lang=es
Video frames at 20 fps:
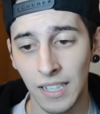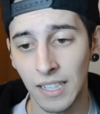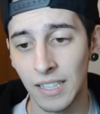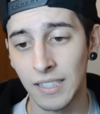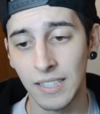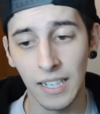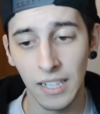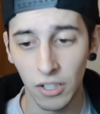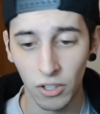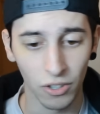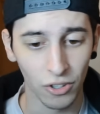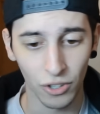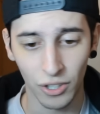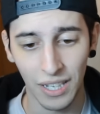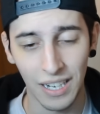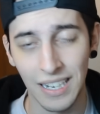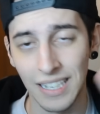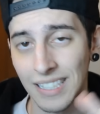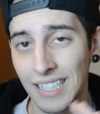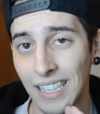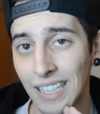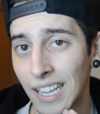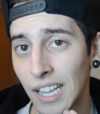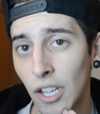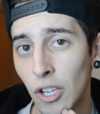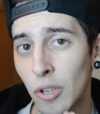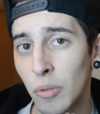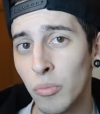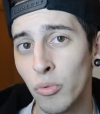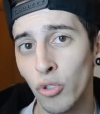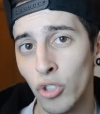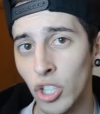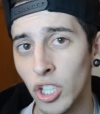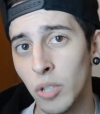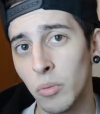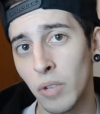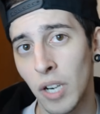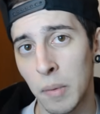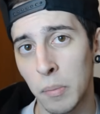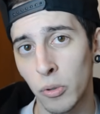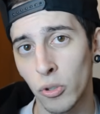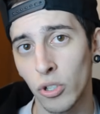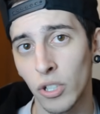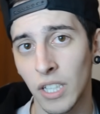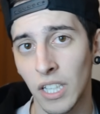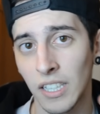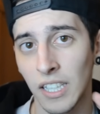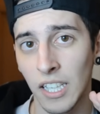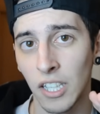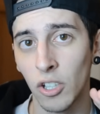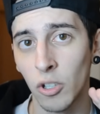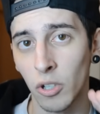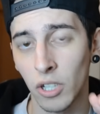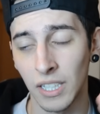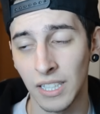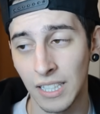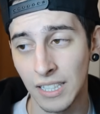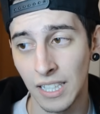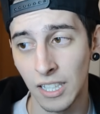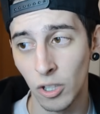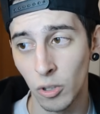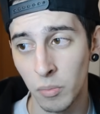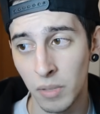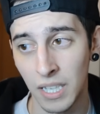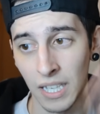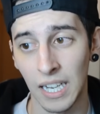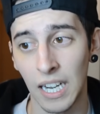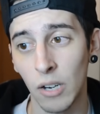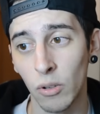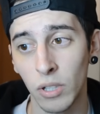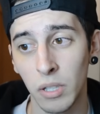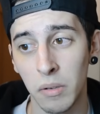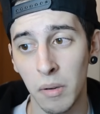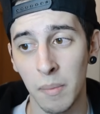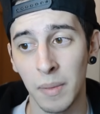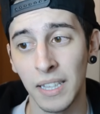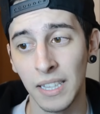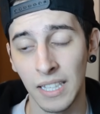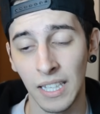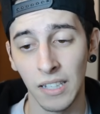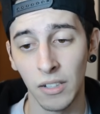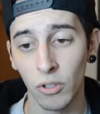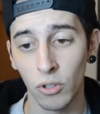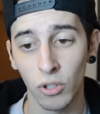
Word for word: en serio, o sea, les agradezco muchísimo el apoyo que, están teniendo, que está teniendo mi canal últimamente.